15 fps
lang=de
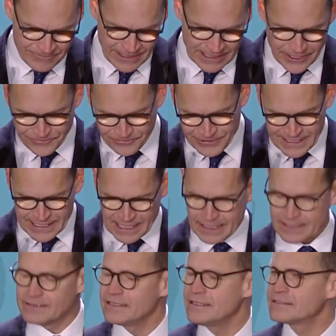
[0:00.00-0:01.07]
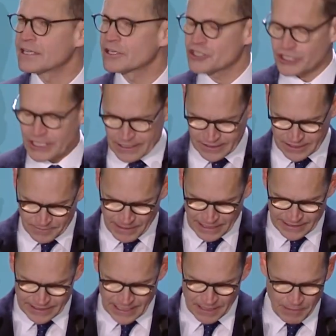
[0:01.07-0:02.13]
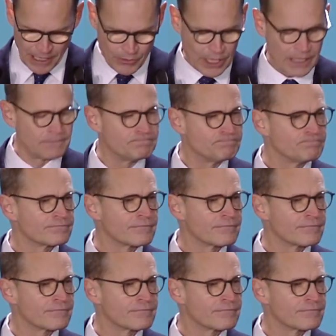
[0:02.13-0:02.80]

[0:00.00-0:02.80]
verlief hier an dieser Stelle die Berliner Mauer.